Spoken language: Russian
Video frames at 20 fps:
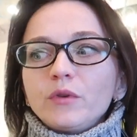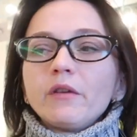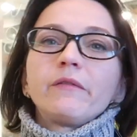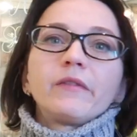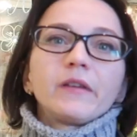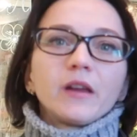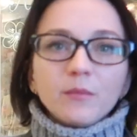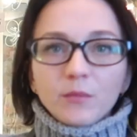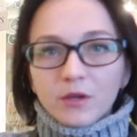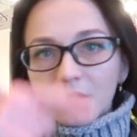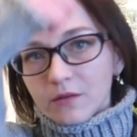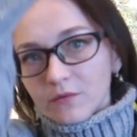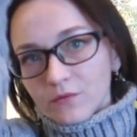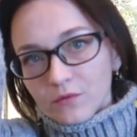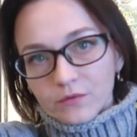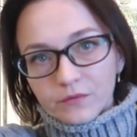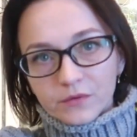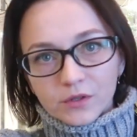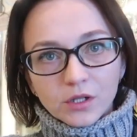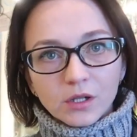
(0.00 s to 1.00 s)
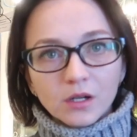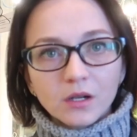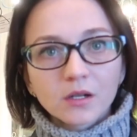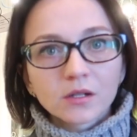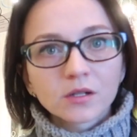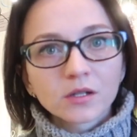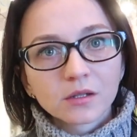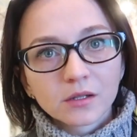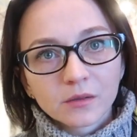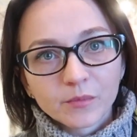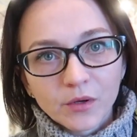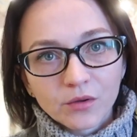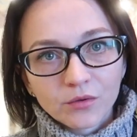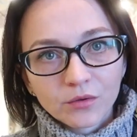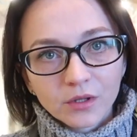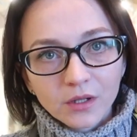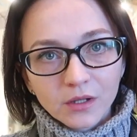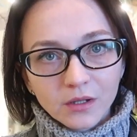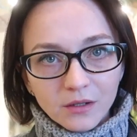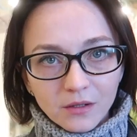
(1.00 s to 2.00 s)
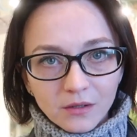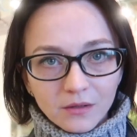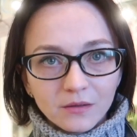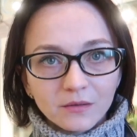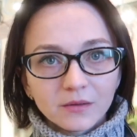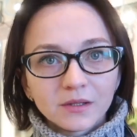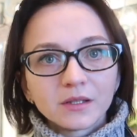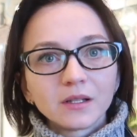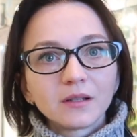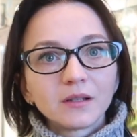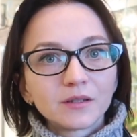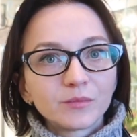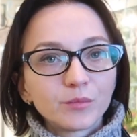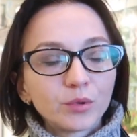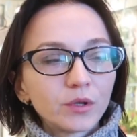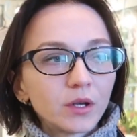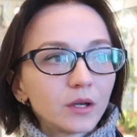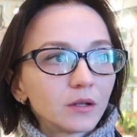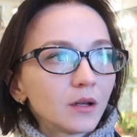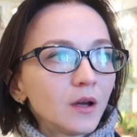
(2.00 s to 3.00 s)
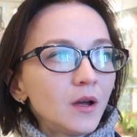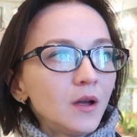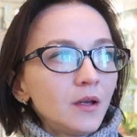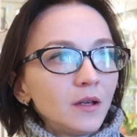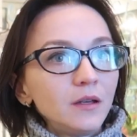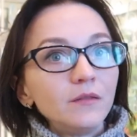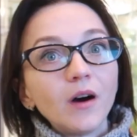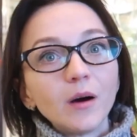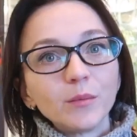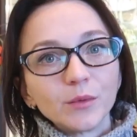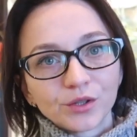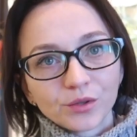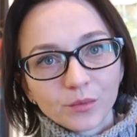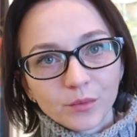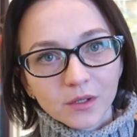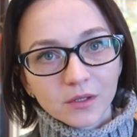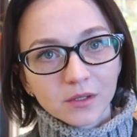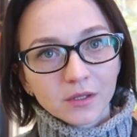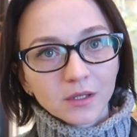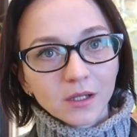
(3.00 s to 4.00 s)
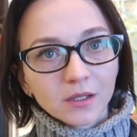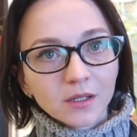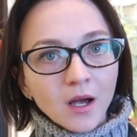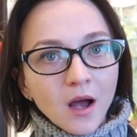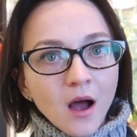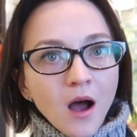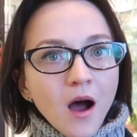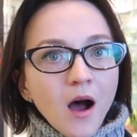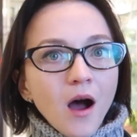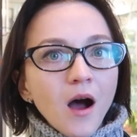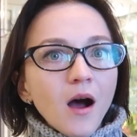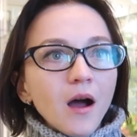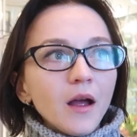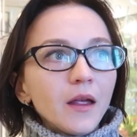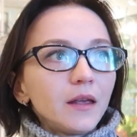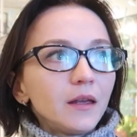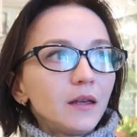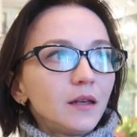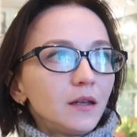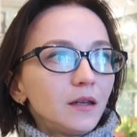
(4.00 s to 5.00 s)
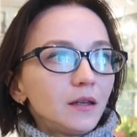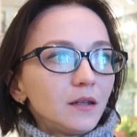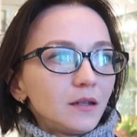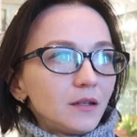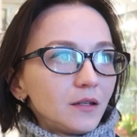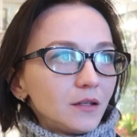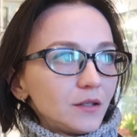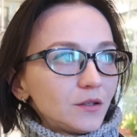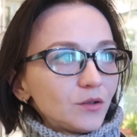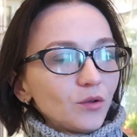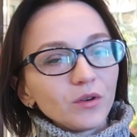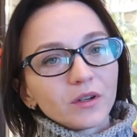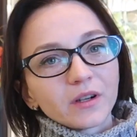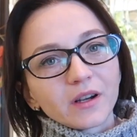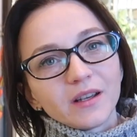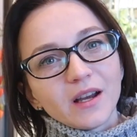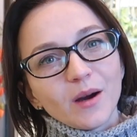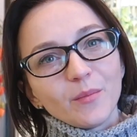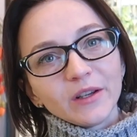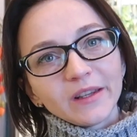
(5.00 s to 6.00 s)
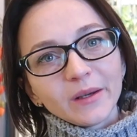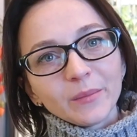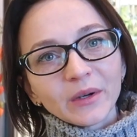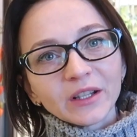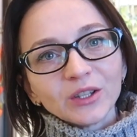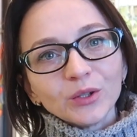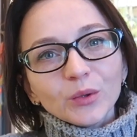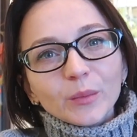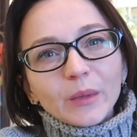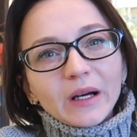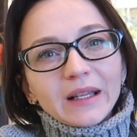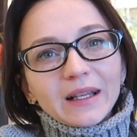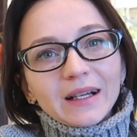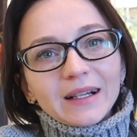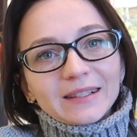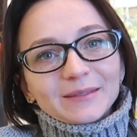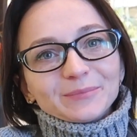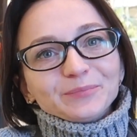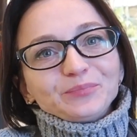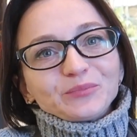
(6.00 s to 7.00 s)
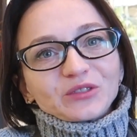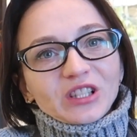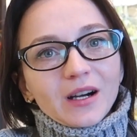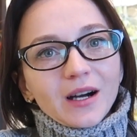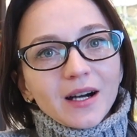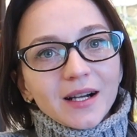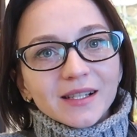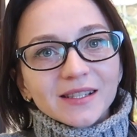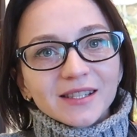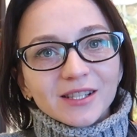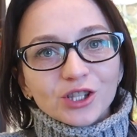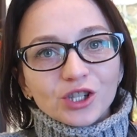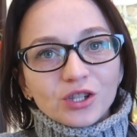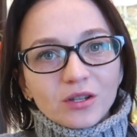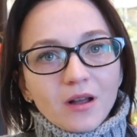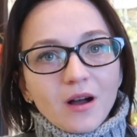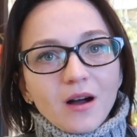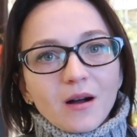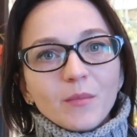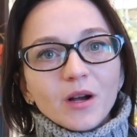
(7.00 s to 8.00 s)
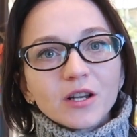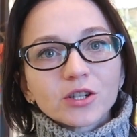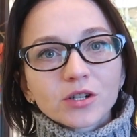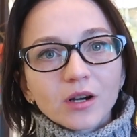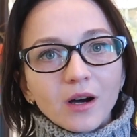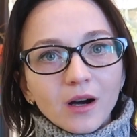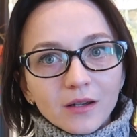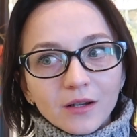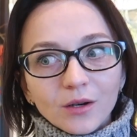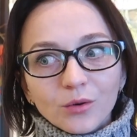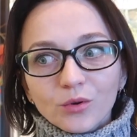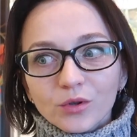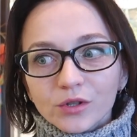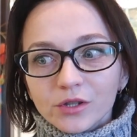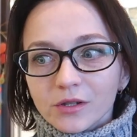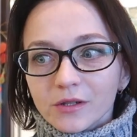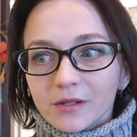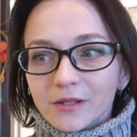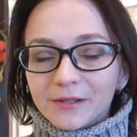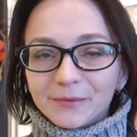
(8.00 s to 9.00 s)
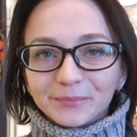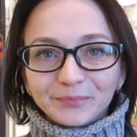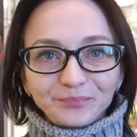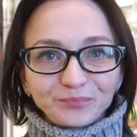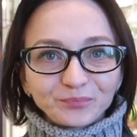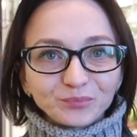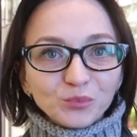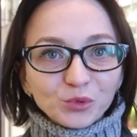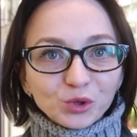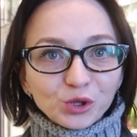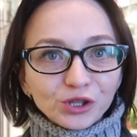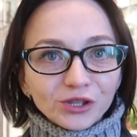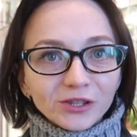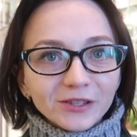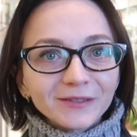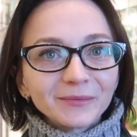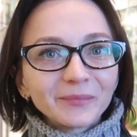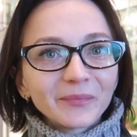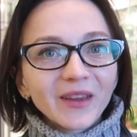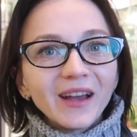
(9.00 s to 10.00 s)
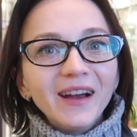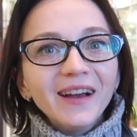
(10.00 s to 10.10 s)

у меня времени, о, выше крыши, спокойно сделать букет и вам еще показать. И только я об этом подумала, как зашла большая очередь мужчин.